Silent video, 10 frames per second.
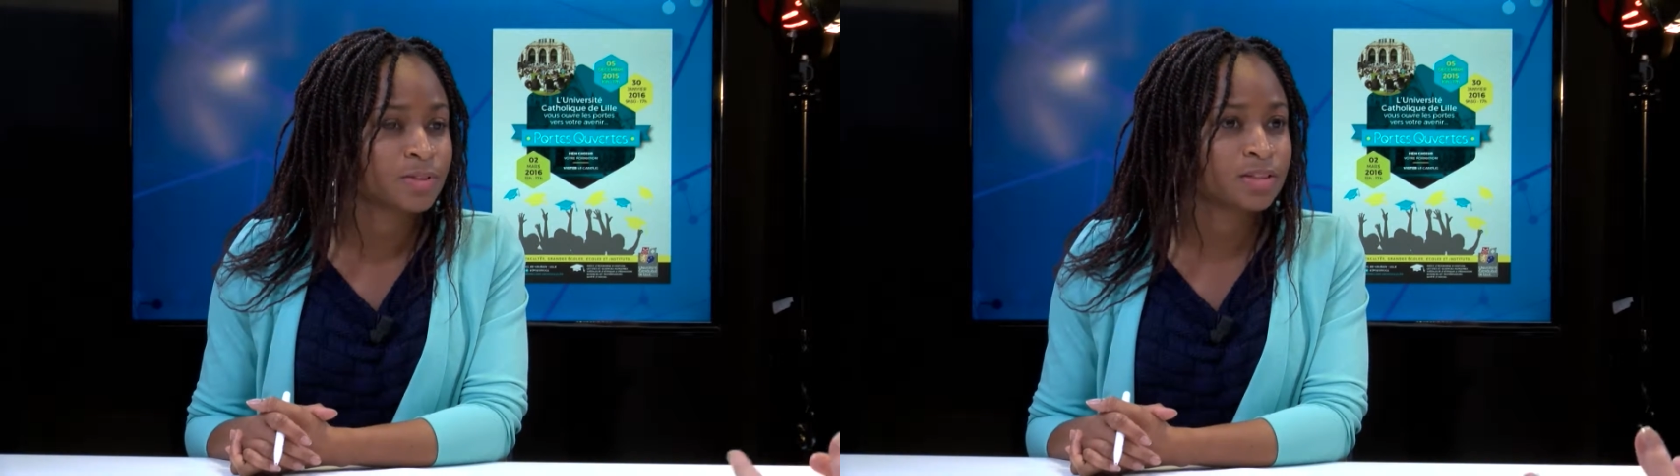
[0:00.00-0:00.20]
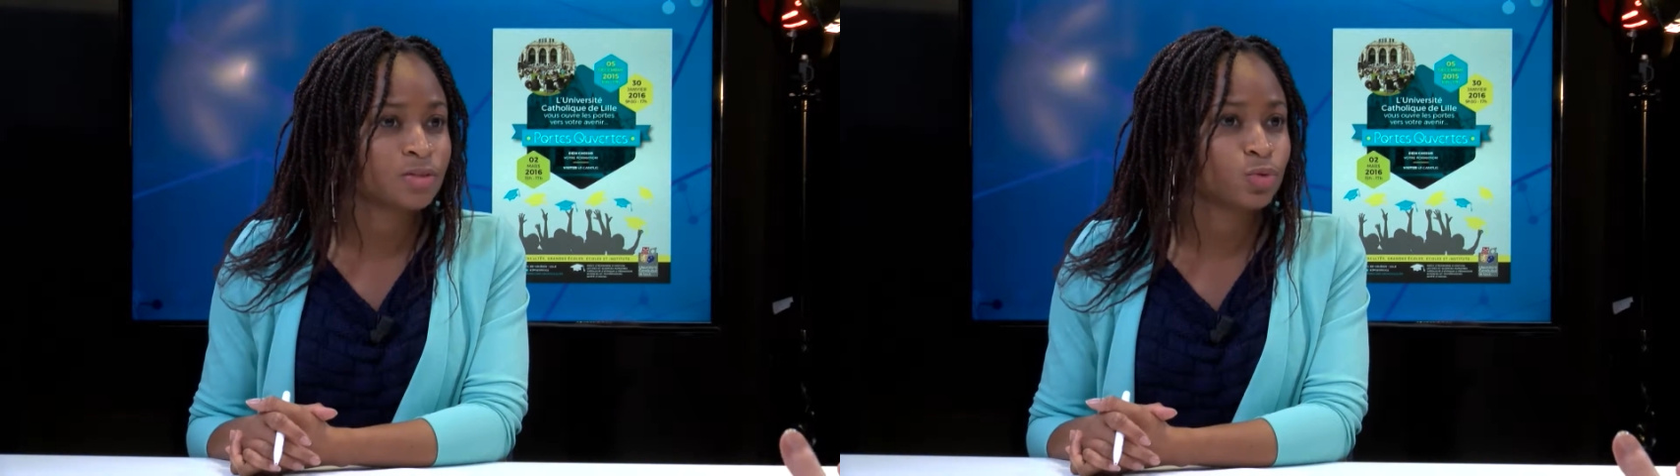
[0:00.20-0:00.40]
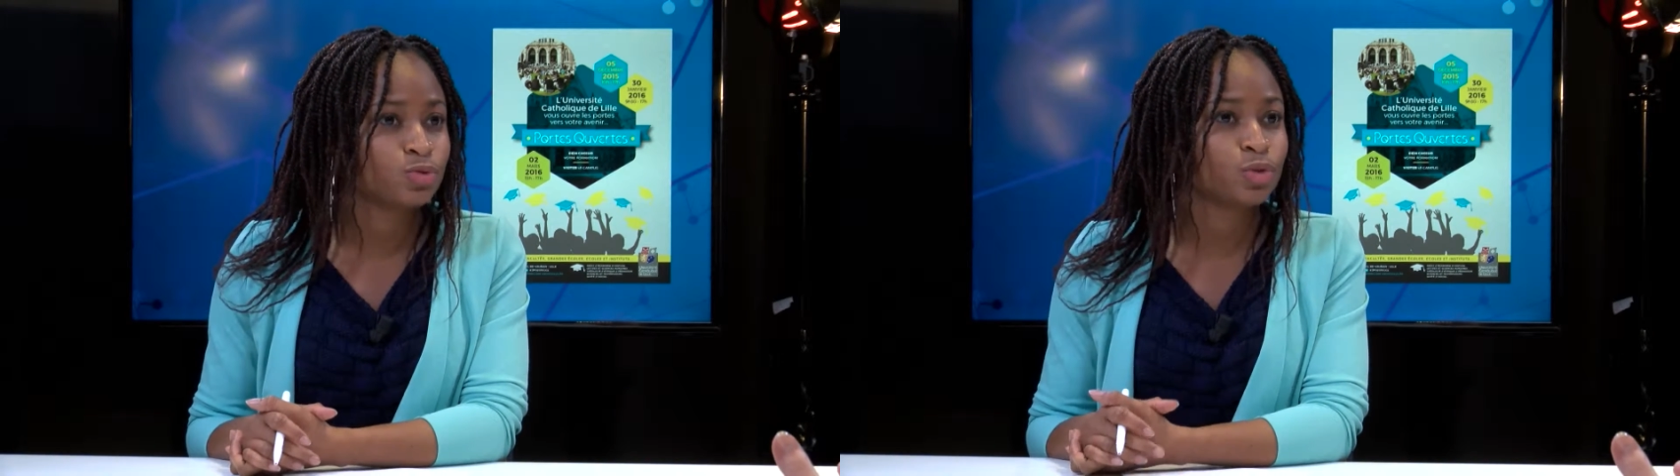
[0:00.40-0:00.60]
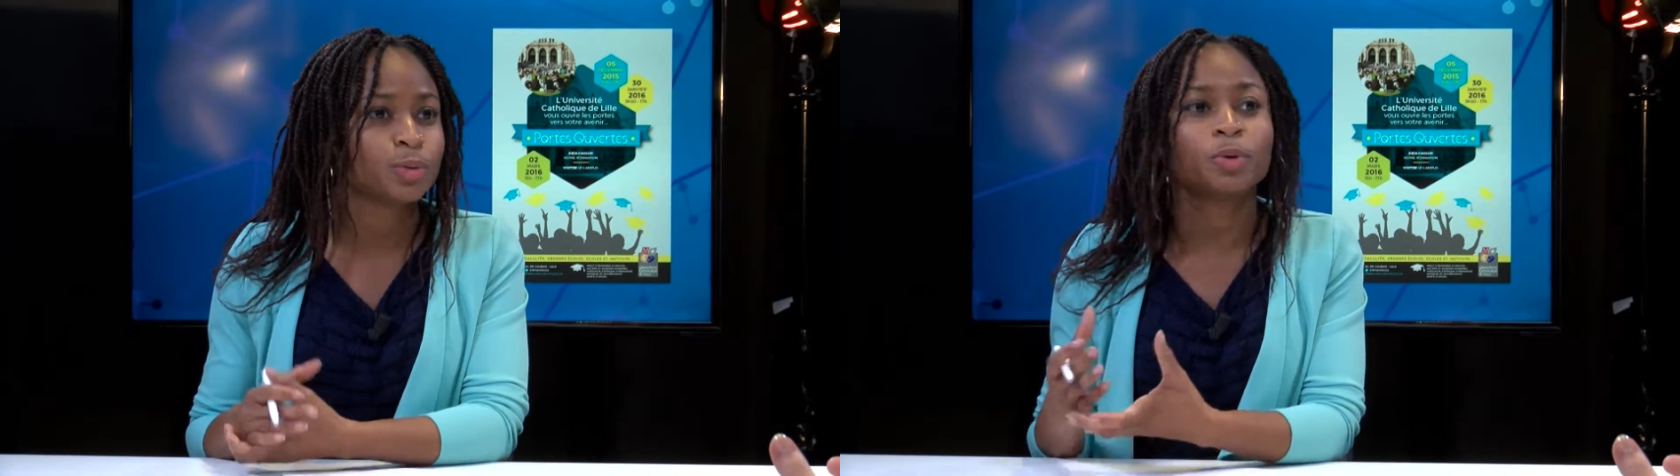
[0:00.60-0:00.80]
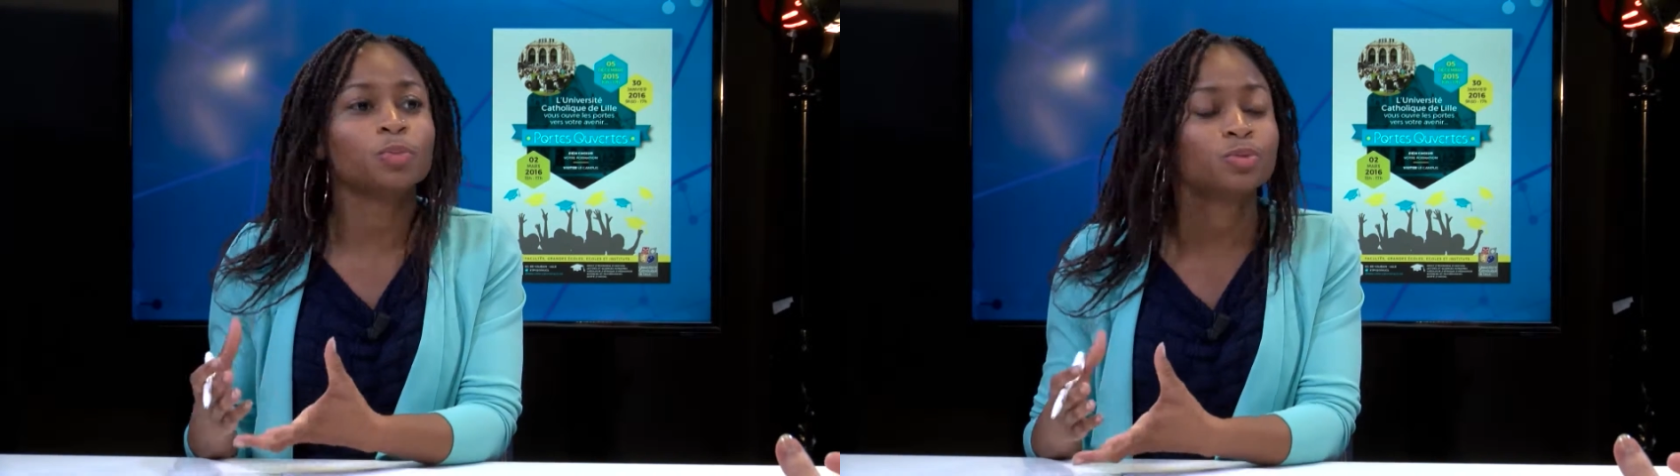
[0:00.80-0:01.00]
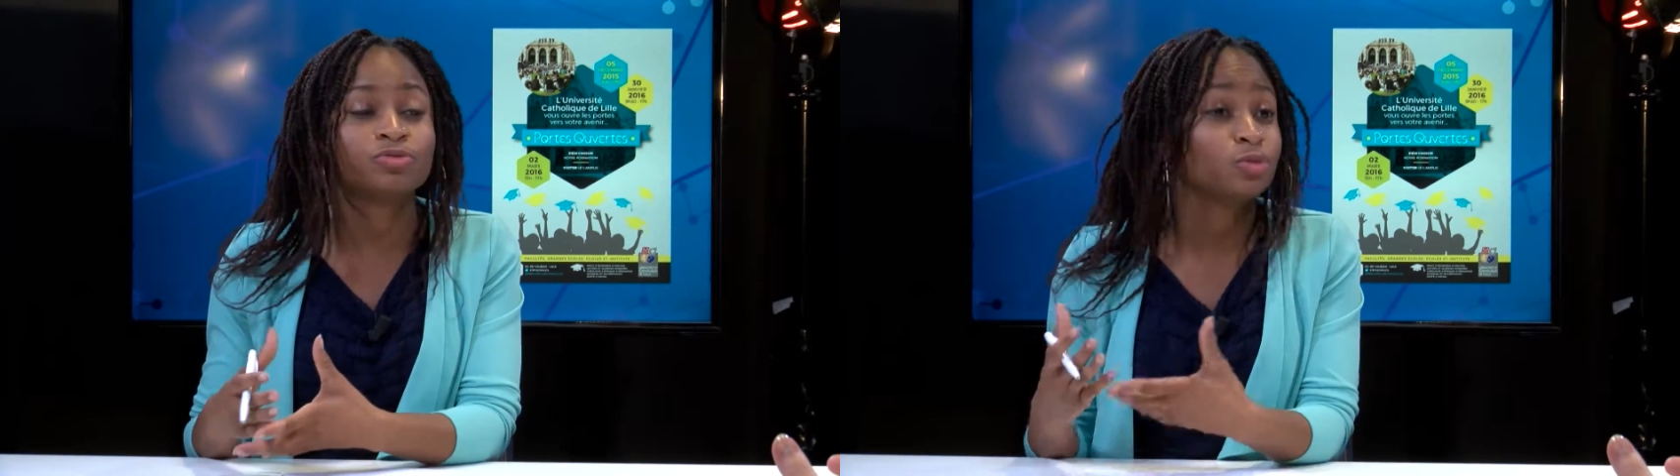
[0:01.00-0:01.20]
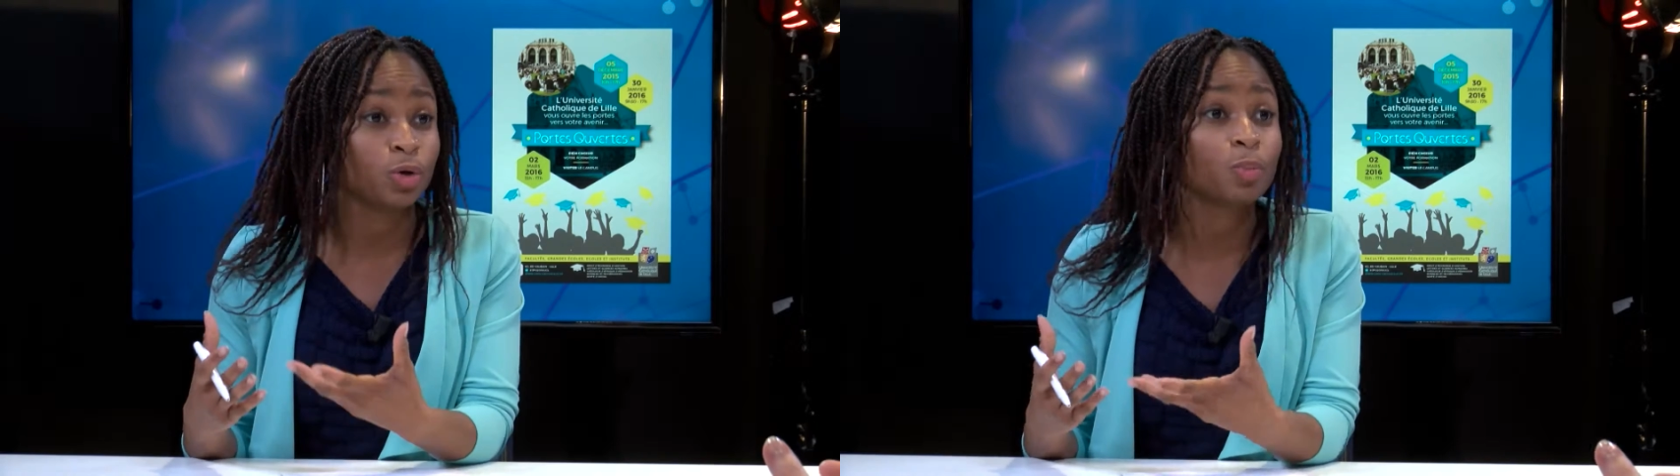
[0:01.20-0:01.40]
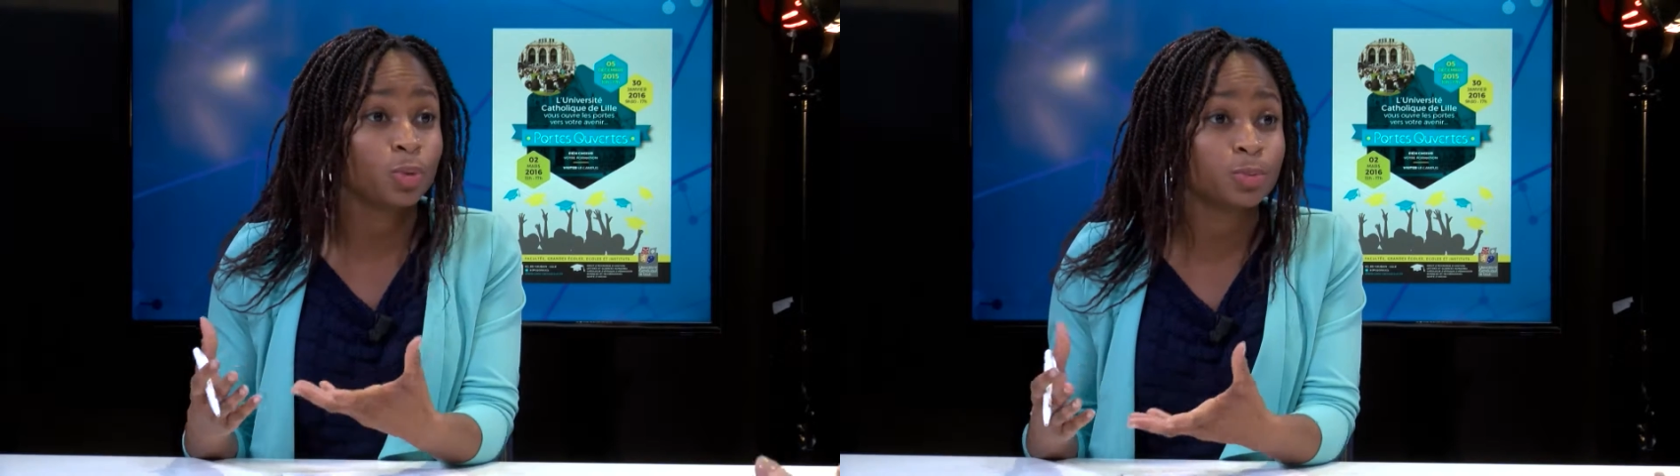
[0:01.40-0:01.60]
Qu'est-ce que vous,
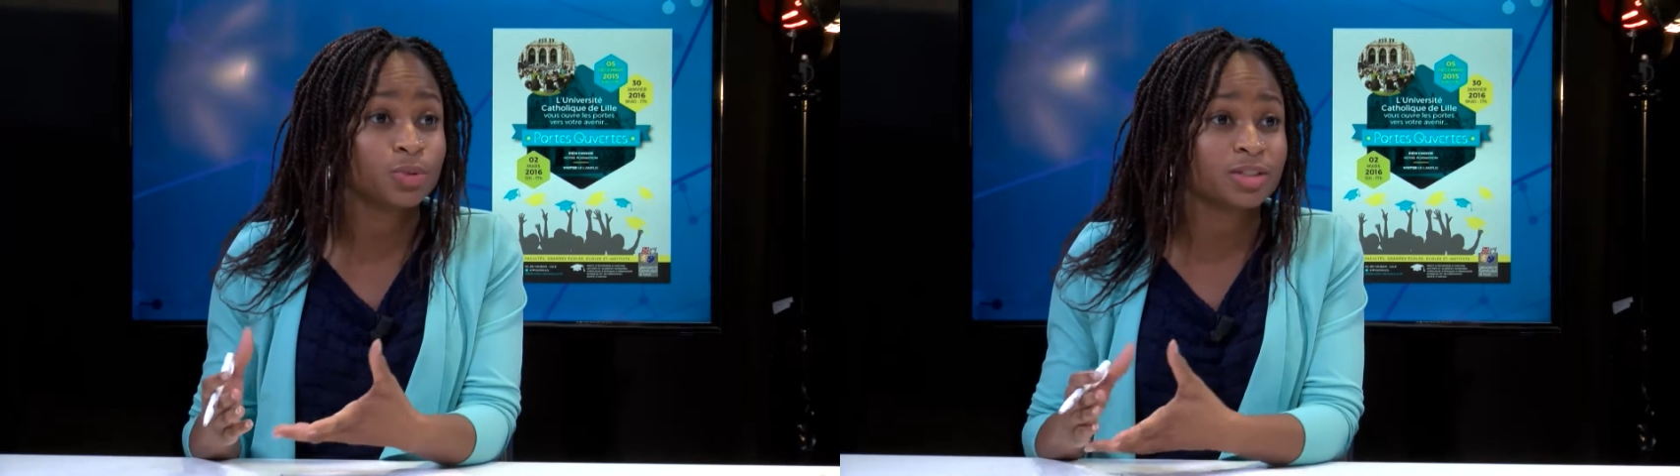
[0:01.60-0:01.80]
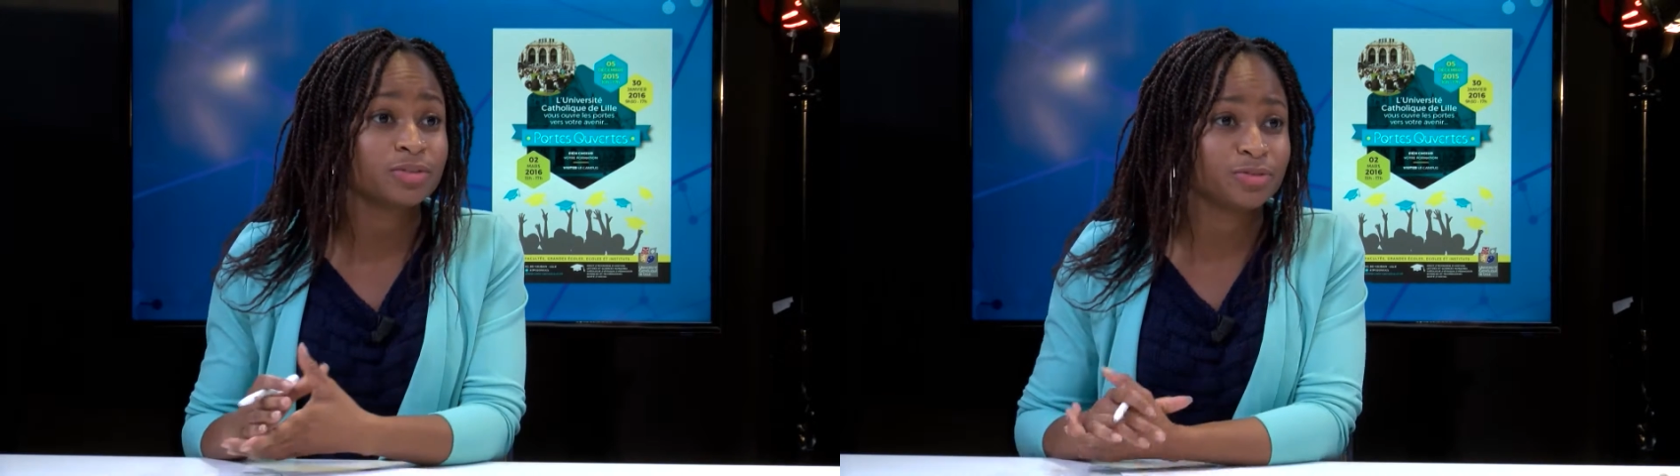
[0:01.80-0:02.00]
leur proposez au